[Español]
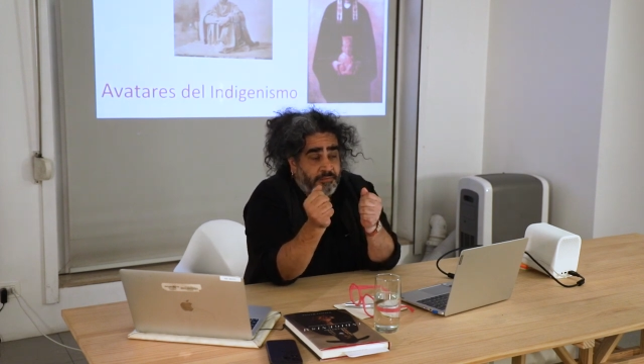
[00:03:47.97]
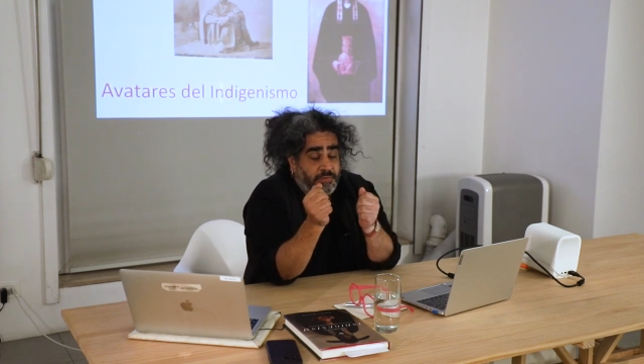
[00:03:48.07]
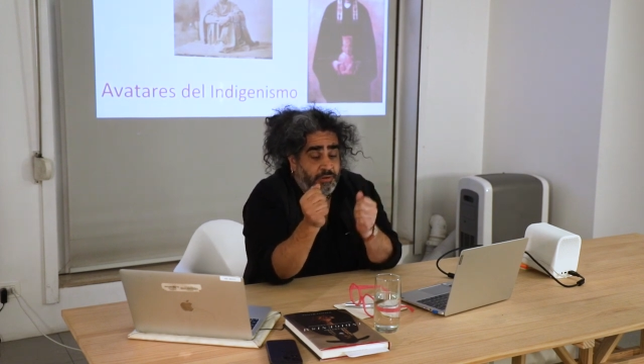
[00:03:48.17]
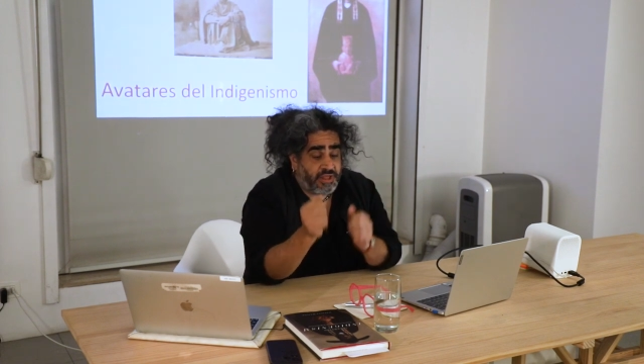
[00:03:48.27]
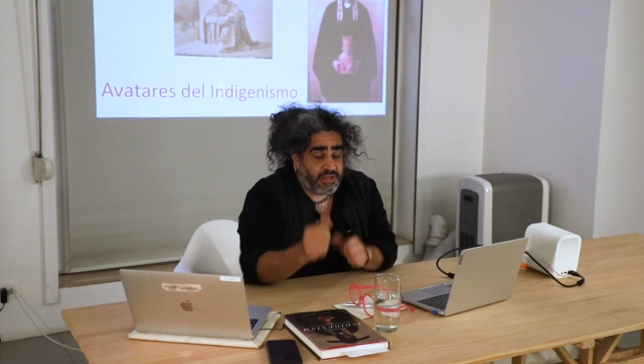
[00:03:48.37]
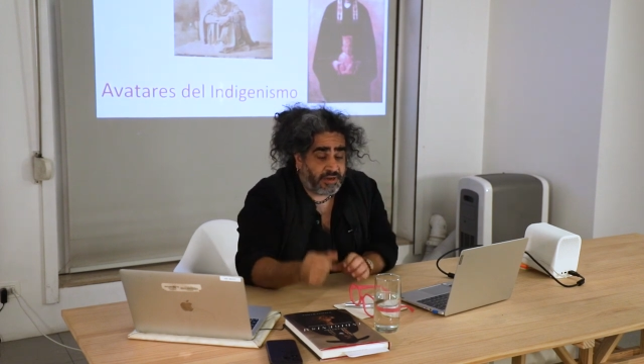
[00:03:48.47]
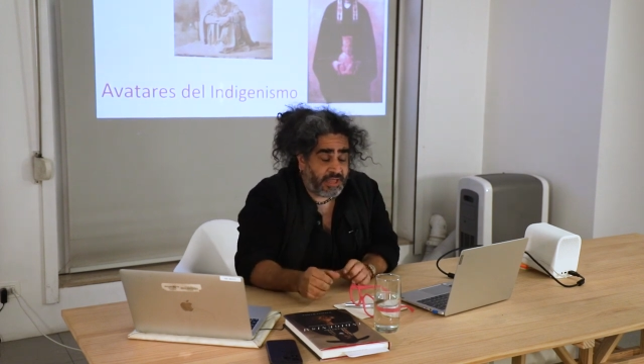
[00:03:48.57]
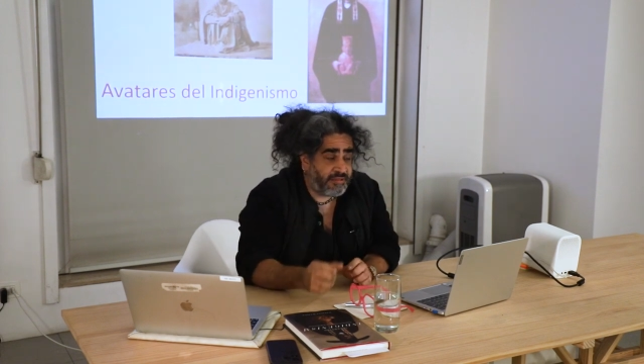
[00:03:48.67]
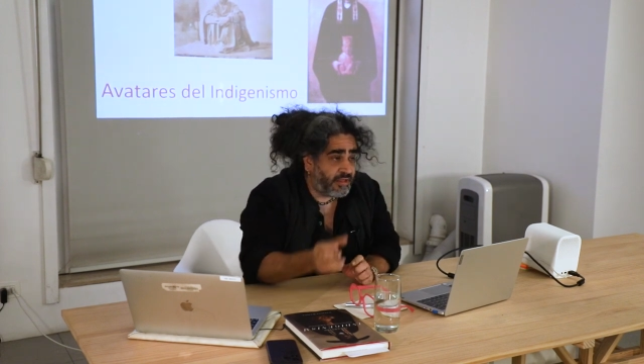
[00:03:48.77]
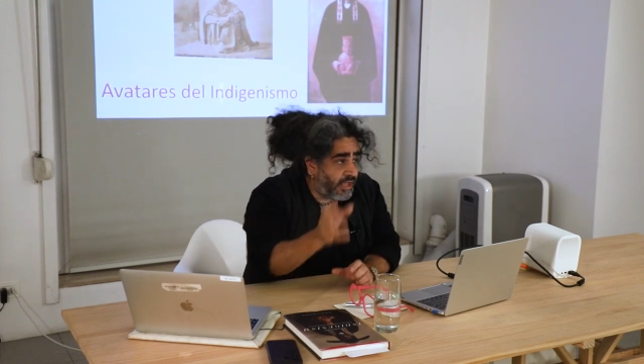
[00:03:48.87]
¿no? Es decir,
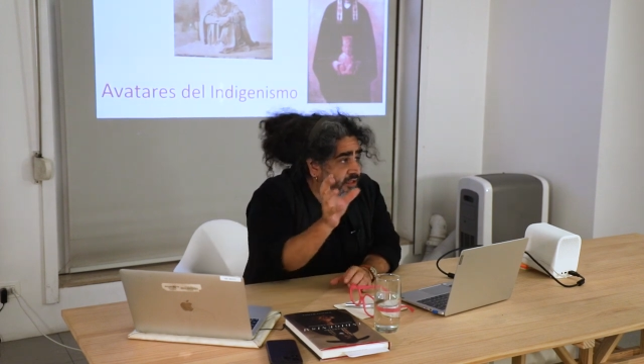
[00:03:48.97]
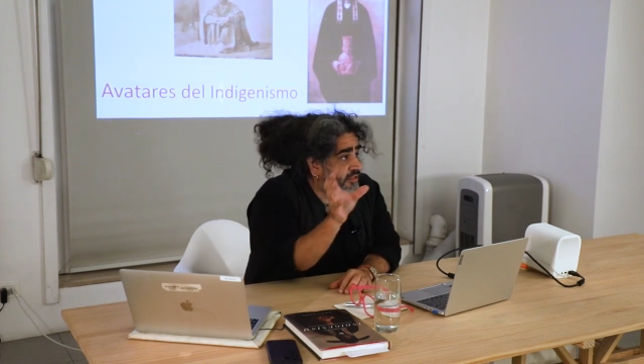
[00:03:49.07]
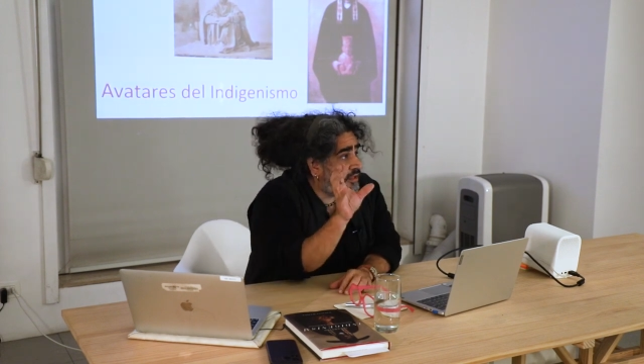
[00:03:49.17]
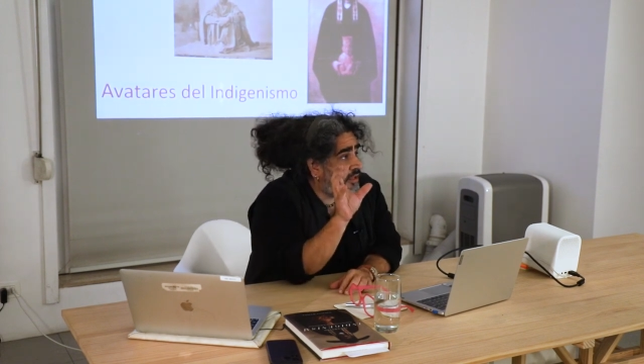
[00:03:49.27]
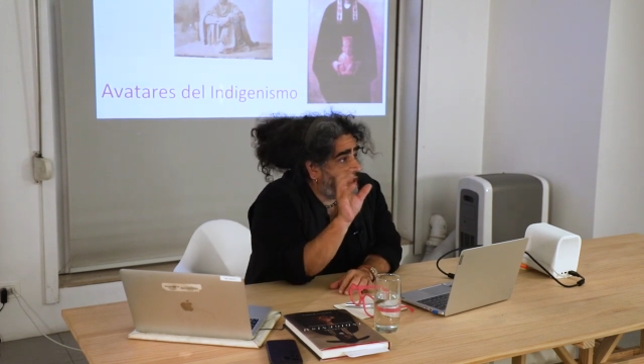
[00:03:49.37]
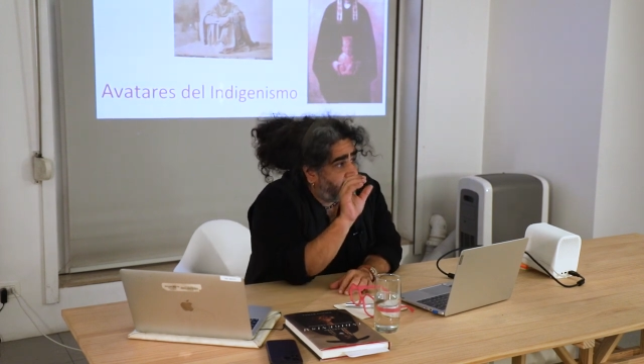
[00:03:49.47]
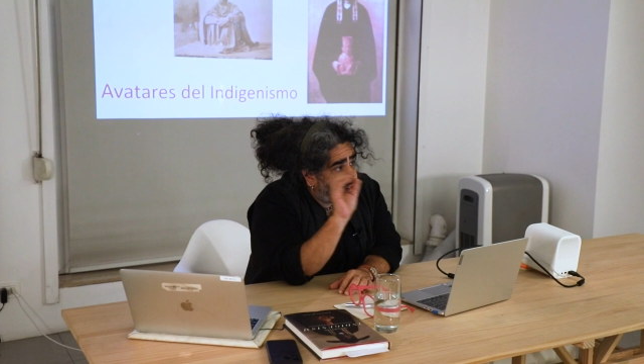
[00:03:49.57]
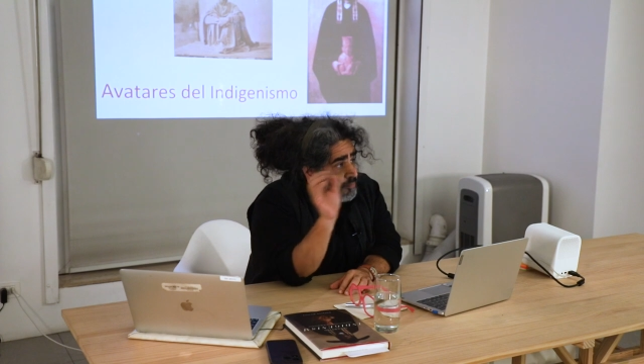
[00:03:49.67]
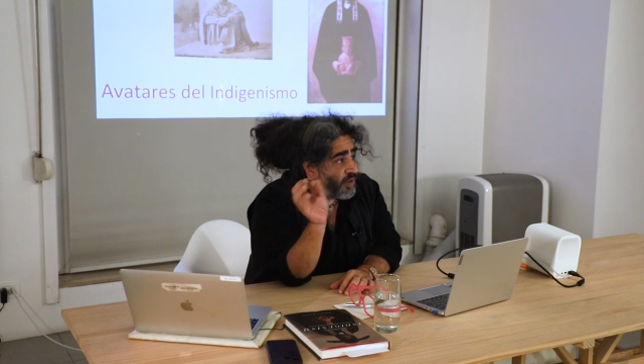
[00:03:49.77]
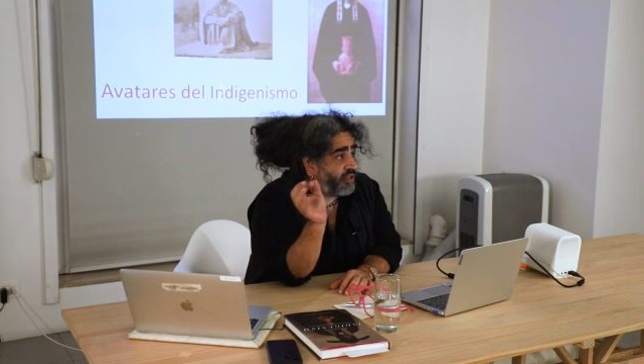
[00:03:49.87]
es en ese, en
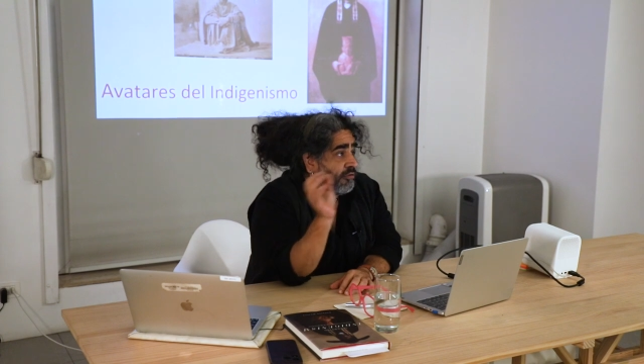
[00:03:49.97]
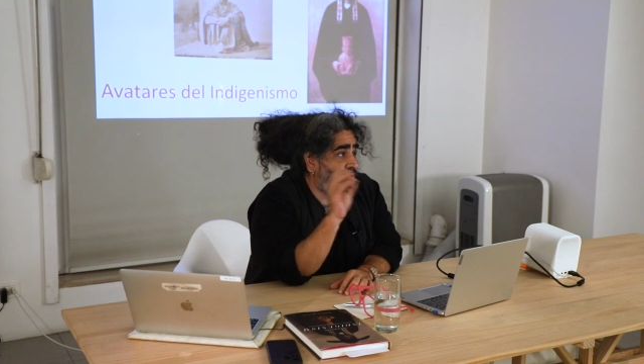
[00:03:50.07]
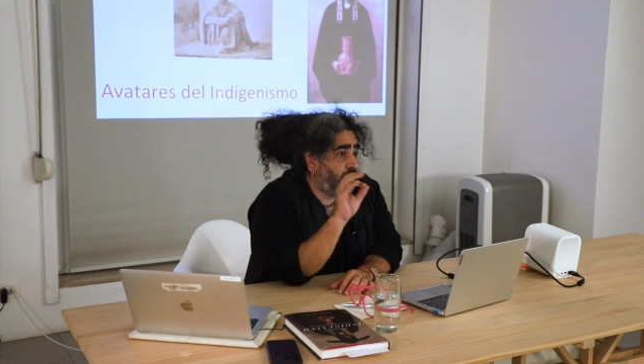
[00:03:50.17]
ese paso de,